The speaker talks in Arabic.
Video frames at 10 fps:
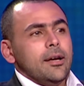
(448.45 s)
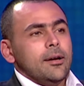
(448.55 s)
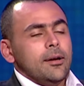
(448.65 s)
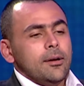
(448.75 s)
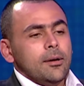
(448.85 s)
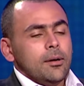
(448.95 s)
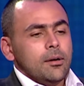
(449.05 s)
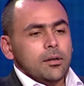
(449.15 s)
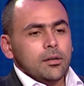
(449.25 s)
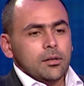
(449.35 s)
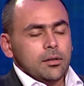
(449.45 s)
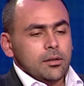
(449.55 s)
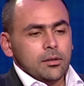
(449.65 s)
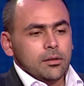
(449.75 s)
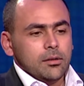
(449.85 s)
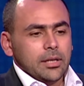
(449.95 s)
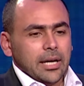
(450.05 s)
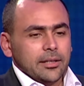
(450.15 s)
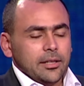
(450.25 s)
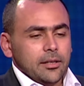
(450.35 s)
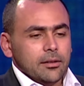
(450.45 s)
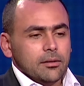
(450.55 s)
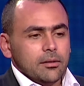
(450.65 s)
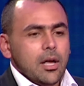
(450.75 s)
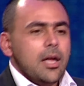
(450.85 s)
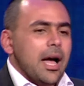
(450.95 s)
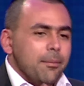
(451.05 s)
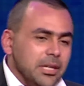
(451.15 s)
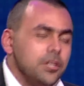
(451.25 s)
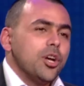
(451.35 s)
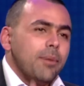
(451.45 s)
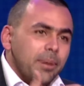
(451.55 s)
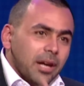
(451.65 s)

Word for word: آه، يعني آه، امين شباب